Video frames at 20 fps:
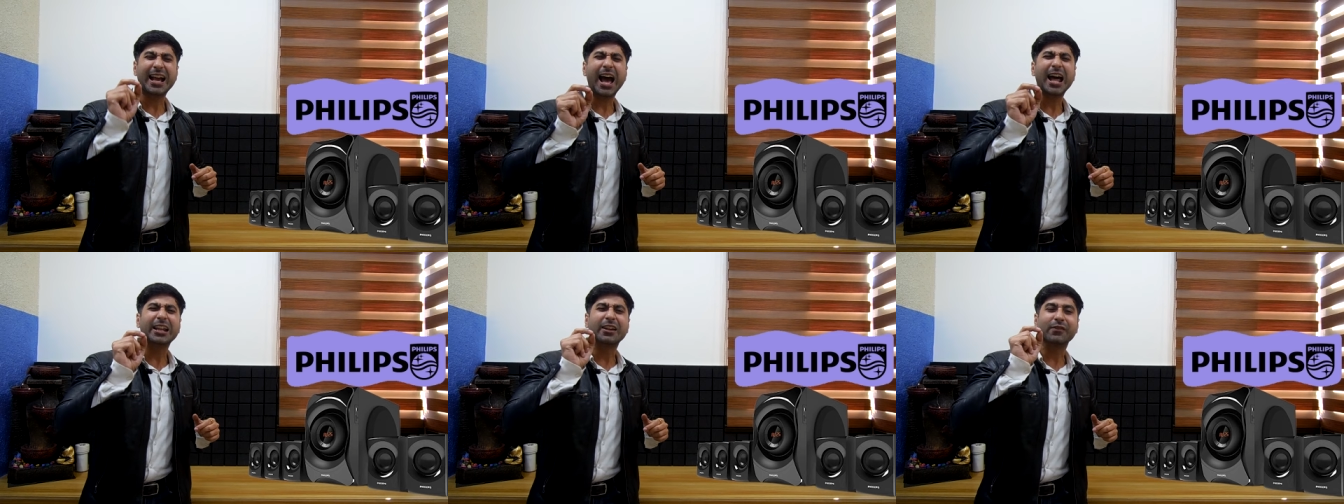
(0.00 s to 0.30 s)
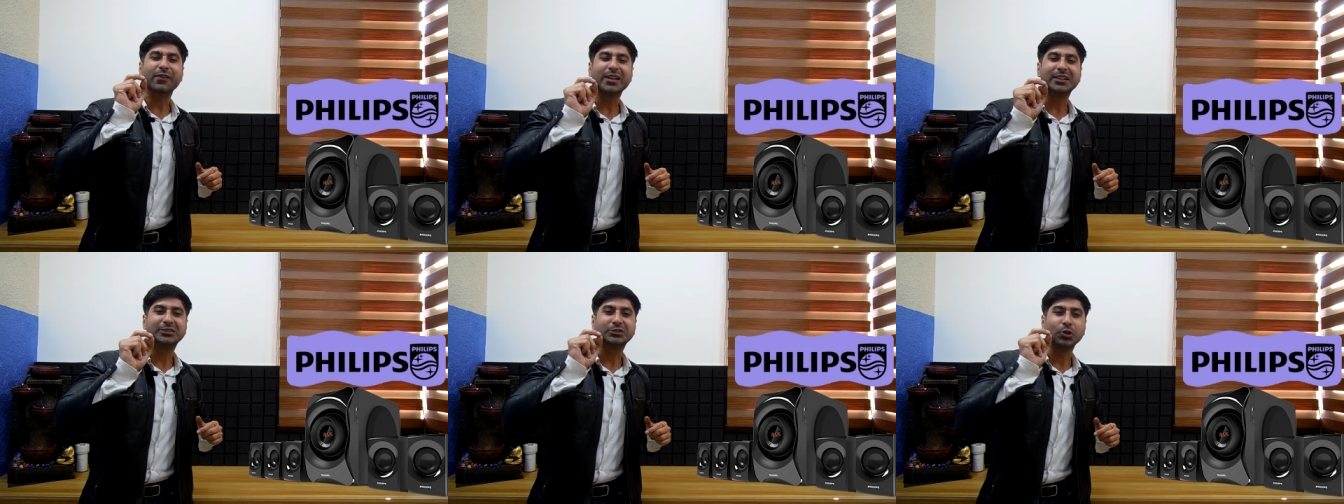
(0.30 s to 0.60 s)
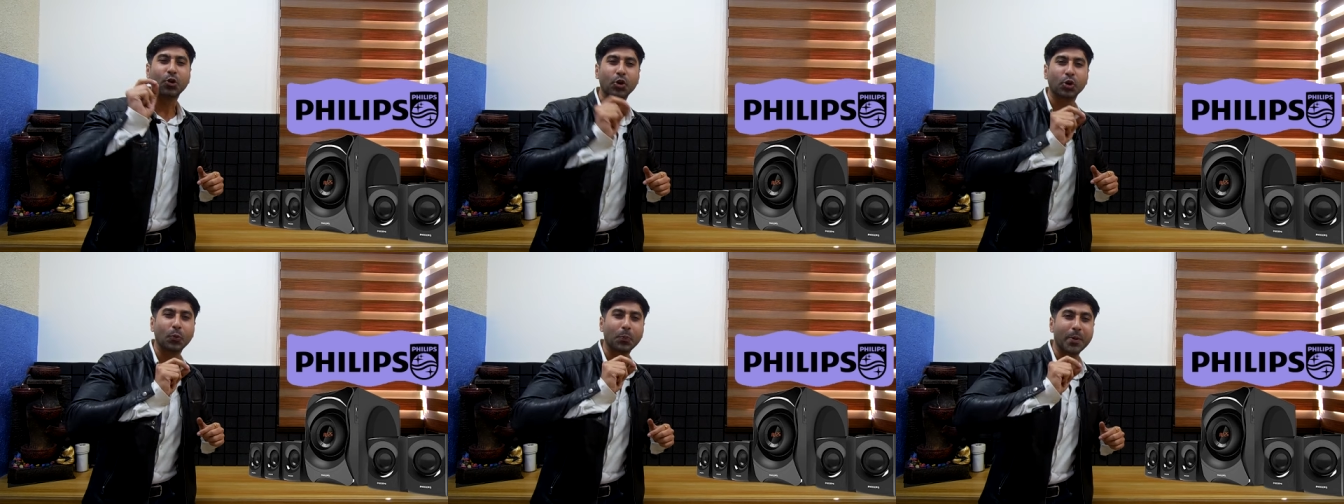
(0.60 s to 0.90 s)
इक्यानवे
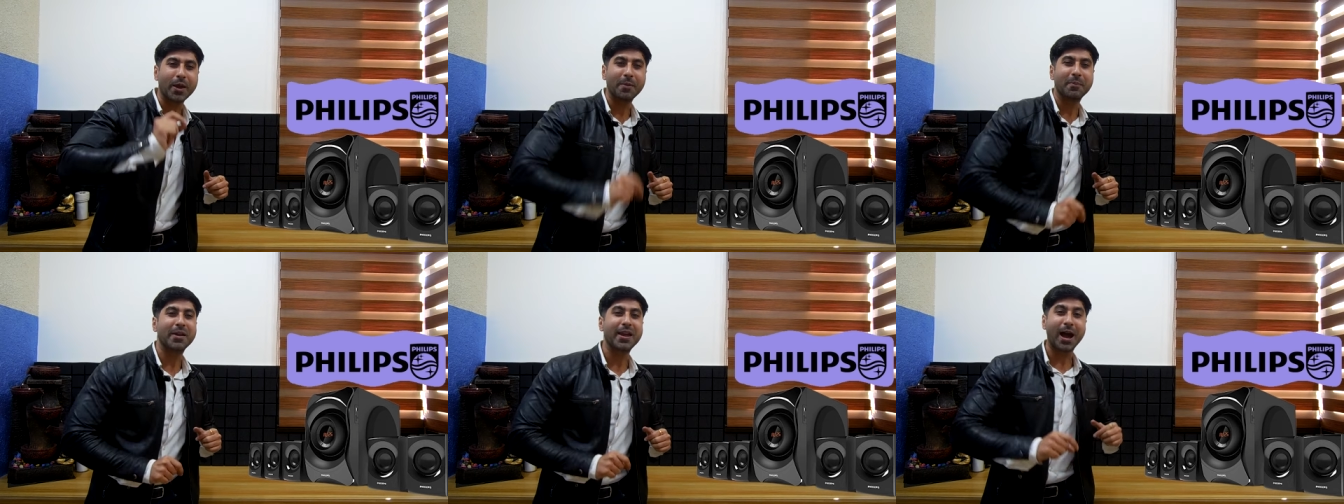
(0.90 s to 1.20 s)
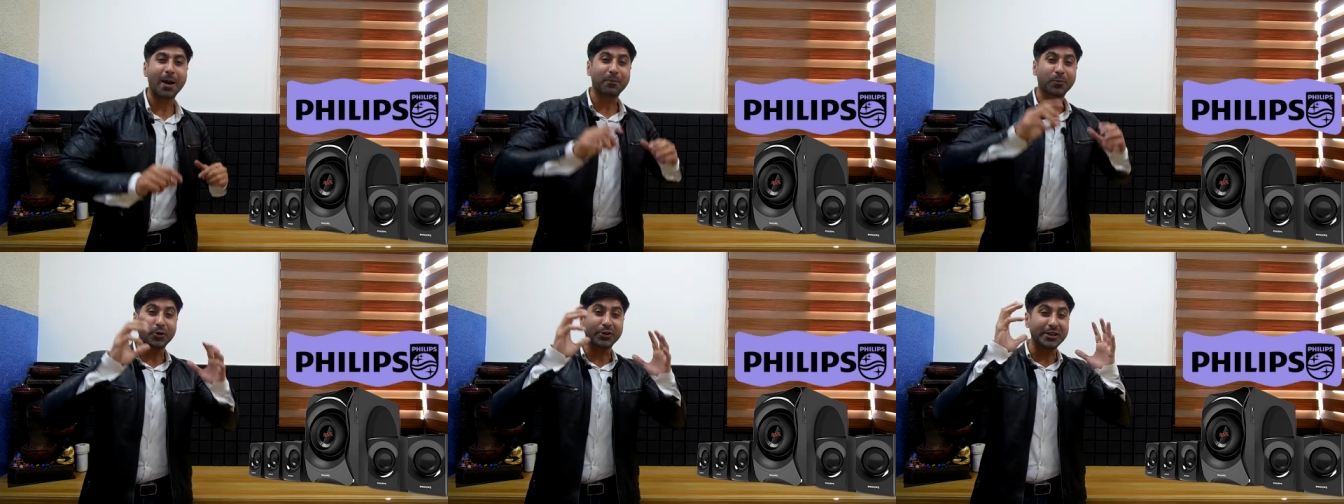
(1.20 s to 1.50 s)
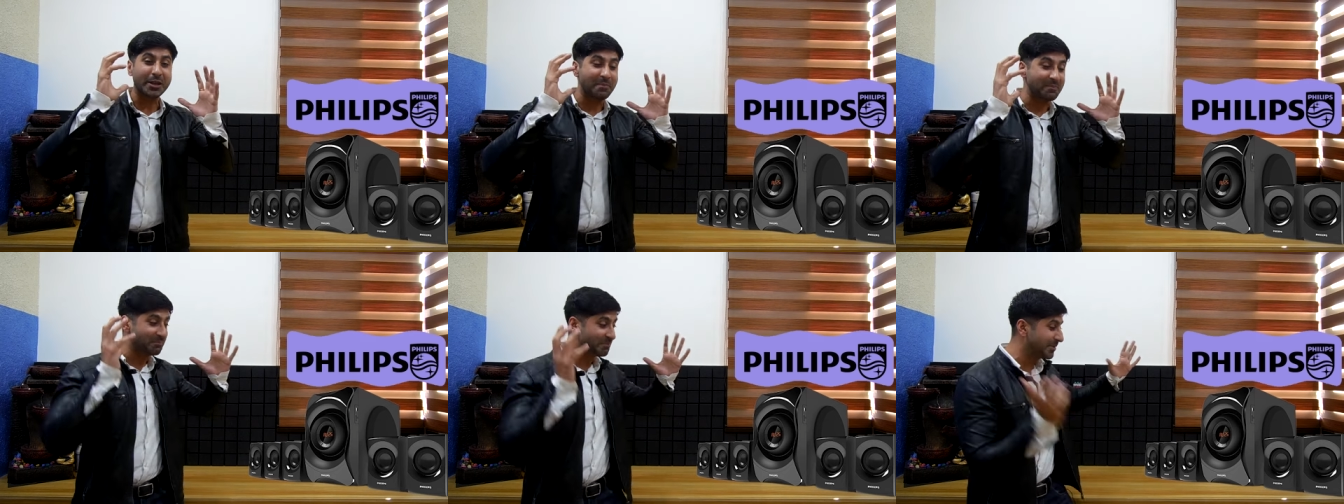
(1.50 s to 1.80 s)
सौ रुपए में
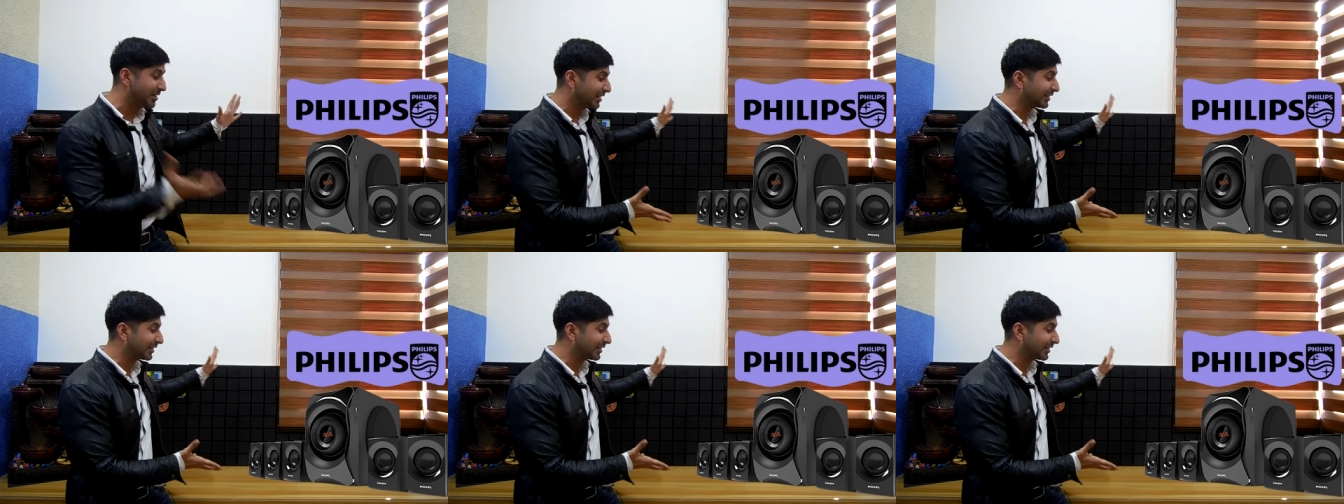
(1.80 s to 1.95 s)
आपको ये